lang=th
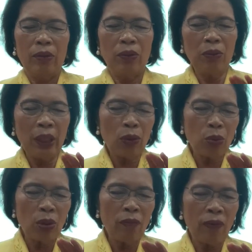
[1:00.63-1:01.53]
ตรงนี้คุ
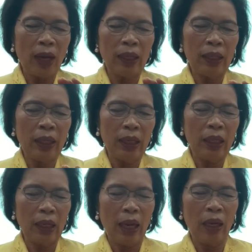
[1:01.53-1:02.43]
ณต้องฟังให้ดี
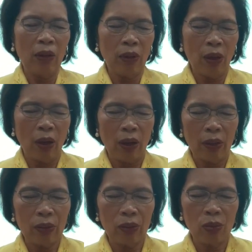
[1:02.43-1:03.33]
นะคะแล้วก็
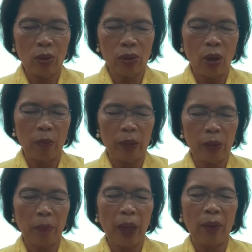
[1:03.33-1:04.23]
ตรวจสอบกับ
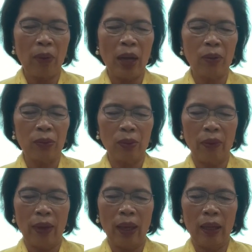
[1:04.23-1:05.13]
สภาวะของตั
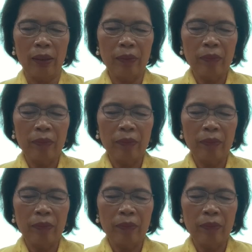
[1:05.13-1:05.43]
วเอง